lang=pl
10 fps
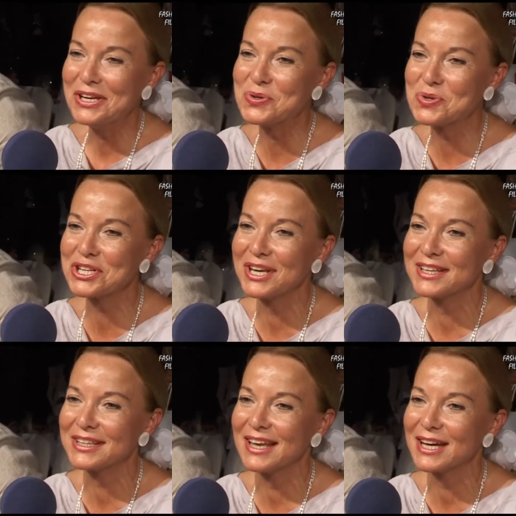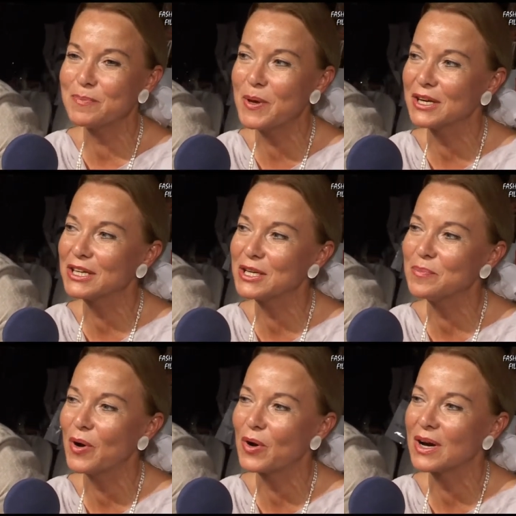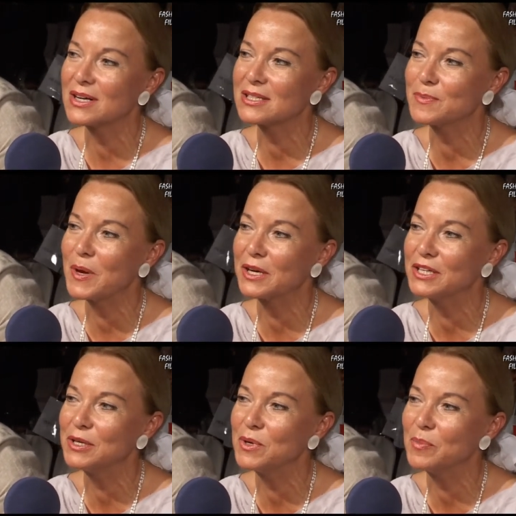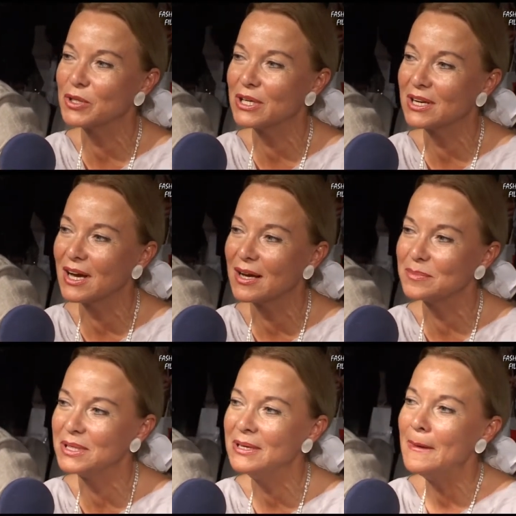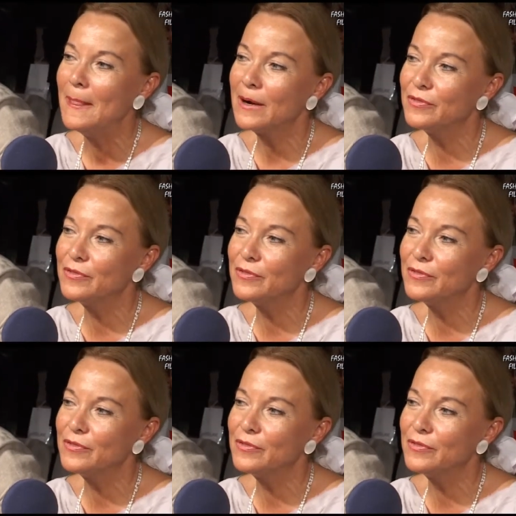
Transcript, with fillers: już jednak piękny pokaz z pięknymi modelkami.